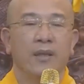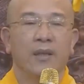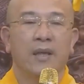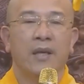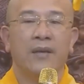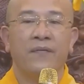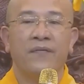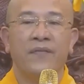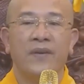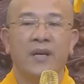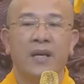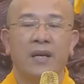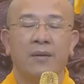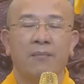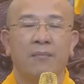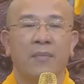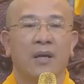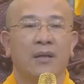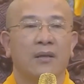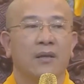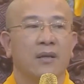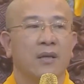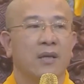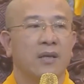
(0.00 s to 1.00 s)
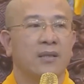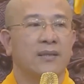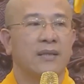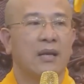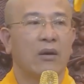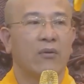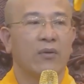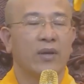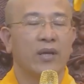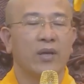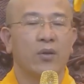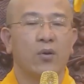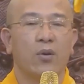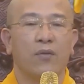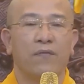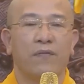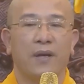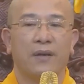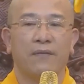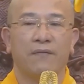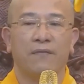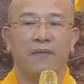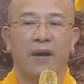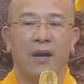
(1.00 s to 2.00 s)
cái việc mà đưa giáo lý của
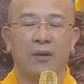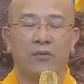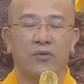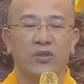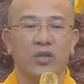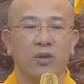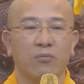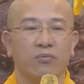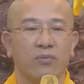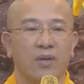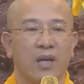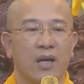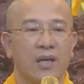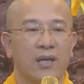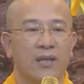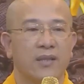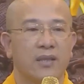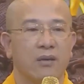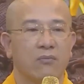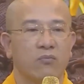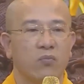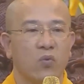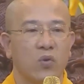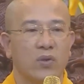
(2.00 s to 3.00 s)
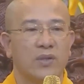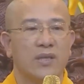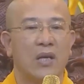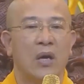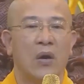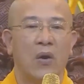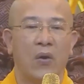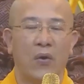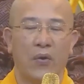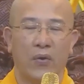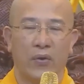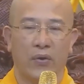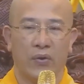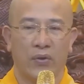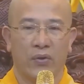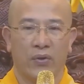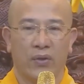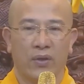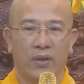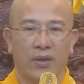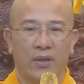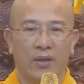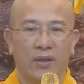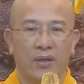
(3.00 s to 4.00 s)
Phật vào trong đời sống của xã hội,
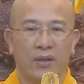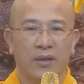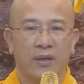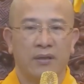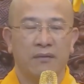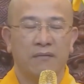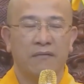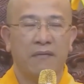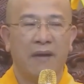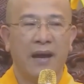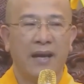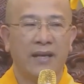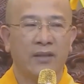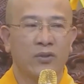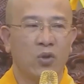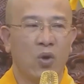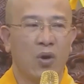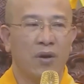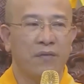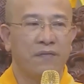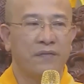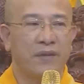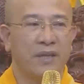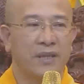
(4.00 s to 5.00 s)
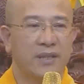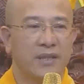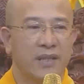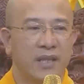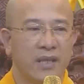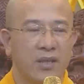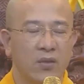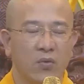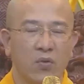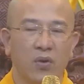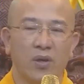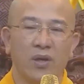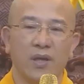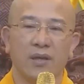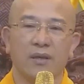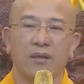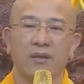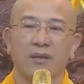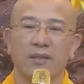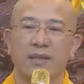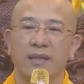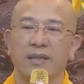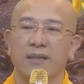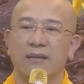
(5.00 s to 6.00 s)
vai trò vị trí của người
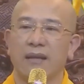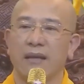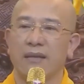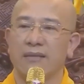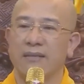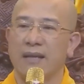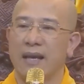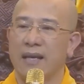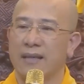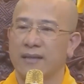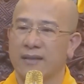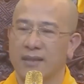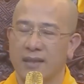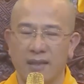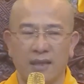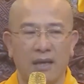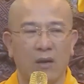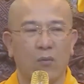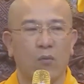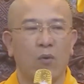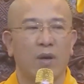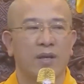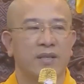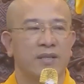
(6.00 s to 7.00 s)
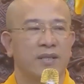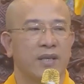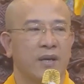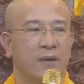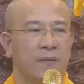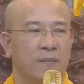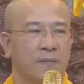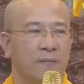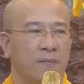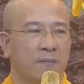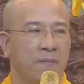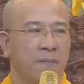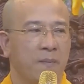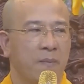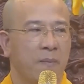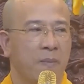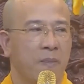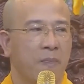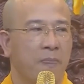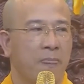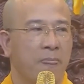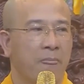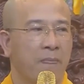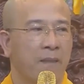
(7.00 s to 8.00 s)
cư sĩ tại gia rất là quan trọng.
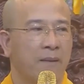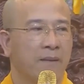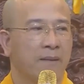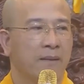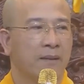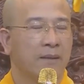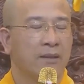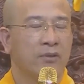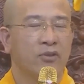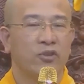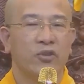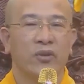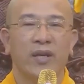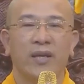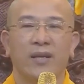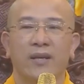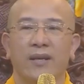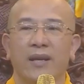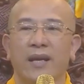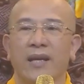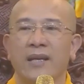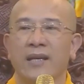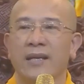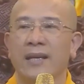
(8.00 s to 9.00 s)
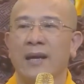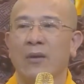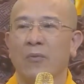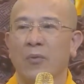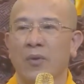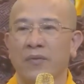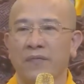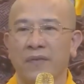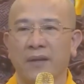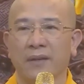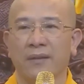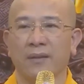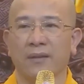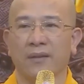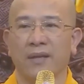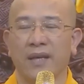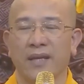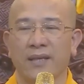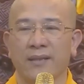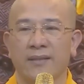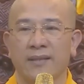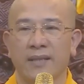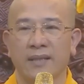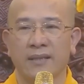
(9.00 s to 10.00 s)
Cho nên ở đây các quý Phật tử
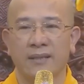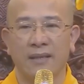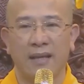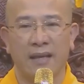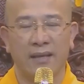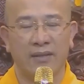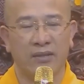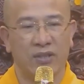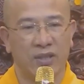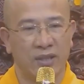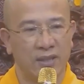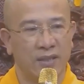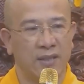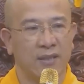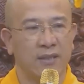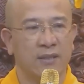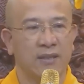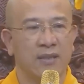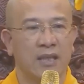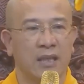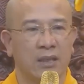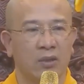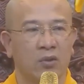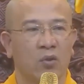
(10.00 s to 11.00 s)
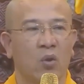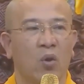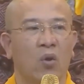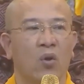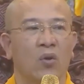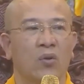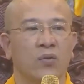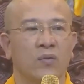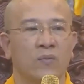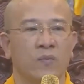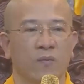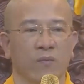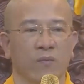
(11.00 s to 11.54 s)
đây chính là những nhân tố